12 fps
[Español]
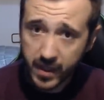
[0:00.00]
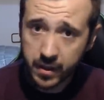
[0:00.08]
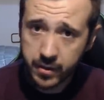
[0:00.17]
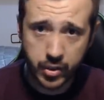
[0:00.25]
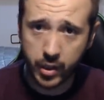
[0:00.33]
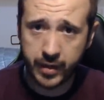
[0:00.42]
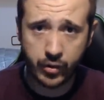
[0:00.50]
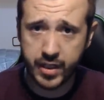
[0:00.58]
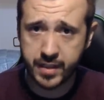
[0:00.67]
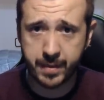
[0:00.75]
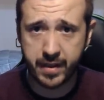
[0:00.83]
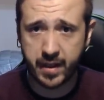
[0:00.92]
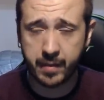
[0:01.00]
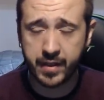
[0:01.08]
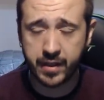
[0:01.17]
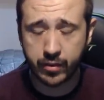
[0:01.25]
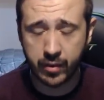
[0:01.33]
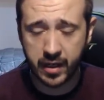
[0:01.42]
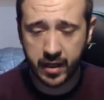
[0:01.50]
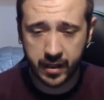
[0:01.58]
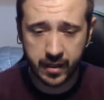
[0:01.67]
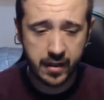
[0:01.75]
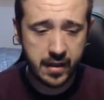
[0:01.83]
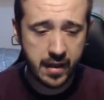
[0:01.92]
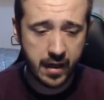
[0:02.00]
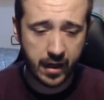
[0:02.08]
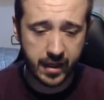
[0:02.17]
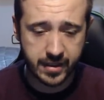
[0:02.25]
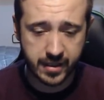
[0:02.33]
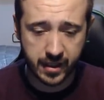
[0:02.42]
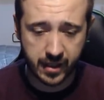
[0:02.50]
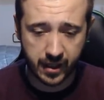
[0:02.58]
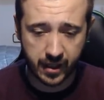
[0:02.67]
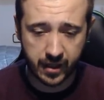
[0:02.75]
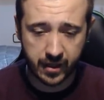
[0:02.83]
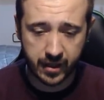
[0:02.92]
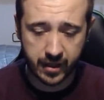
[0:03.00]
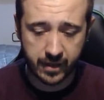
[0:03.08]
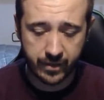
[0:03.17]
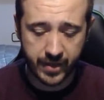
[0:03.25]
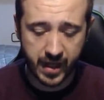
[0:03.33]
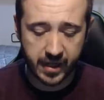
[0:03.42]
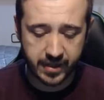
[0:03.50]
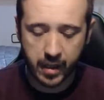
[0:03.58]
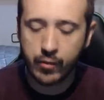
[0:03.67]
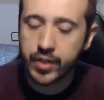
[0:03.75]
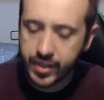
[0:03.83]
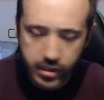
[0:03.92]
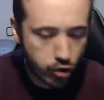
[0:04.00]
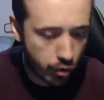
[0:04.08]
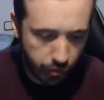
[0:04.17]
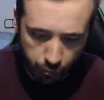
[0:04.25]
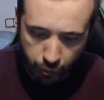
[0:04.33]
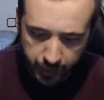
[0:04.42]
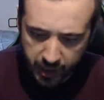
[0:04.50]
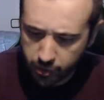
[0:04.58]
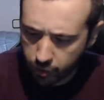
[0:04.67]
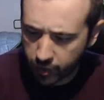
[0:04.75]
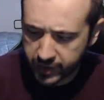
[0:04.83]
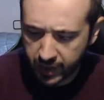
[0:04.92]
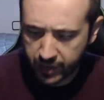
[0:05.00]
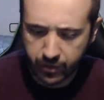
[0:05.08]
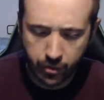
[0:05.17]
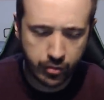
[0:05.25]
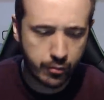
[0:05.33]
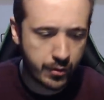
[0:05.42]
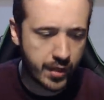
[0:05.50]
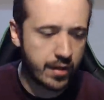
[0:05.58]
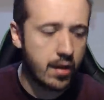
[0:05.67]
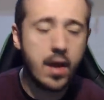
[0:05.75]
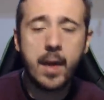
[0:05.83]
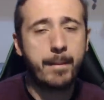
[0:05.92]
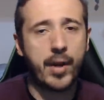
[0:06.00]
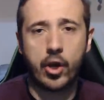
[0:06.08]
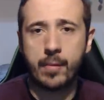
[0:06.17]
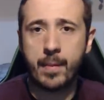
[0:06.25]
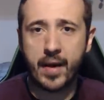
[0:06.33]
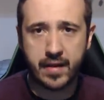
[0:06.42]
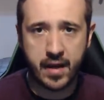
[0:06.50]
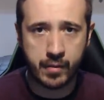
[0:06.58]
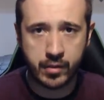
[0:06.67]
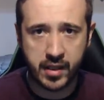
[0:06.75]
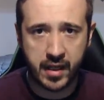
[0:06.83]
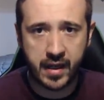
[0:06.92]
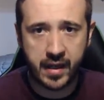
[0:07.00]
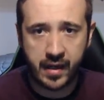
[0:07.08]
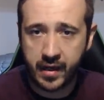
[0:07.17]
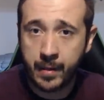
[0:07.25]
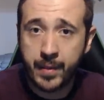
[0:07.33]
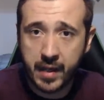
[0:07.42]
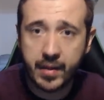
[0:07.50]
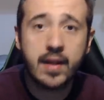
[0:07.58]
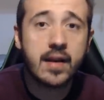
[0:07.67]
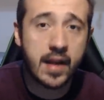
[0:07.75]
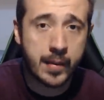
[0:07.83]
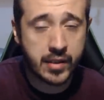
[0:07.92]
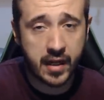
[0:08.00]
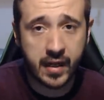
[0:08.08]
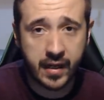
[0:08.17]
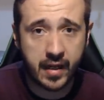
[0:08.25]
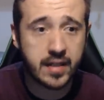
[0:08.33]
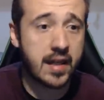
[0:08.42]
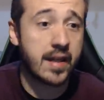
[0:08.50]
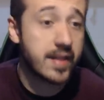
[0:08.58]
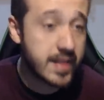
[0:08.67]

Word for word: no le doy especial mérito a, a esta carrera de, Alex Albon, insisto, lo hizo muy bien, todo lo que tenía que hacer lo hizo muy bien, pero no me parece la remontada de la carrera. Para mí, la remontada de la carrera es la de